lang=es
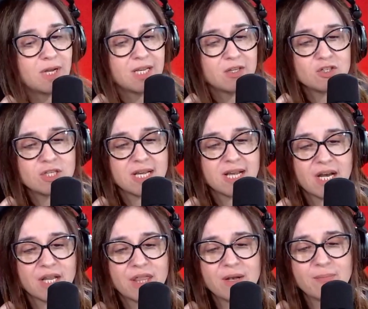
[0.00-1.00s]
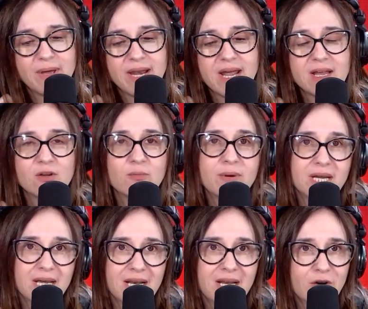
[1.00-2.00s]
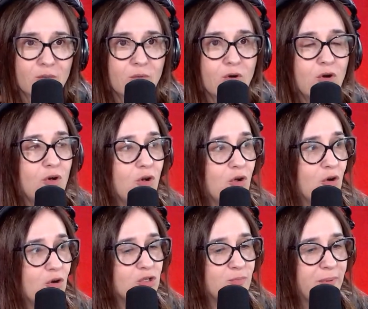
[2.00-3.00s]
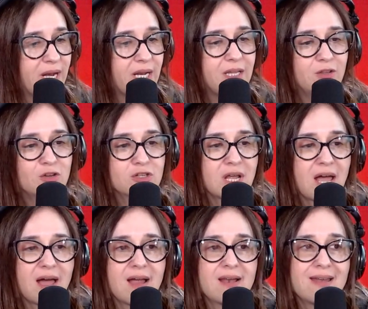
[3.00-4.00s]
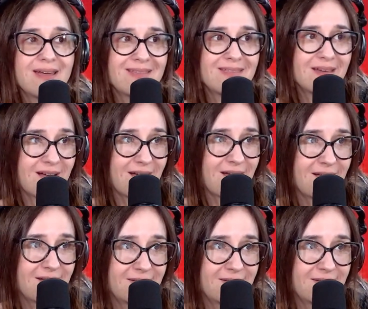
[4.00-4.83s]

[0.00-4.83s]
años de cárcel para el hombre que le robó los perritos a Lady Gaga.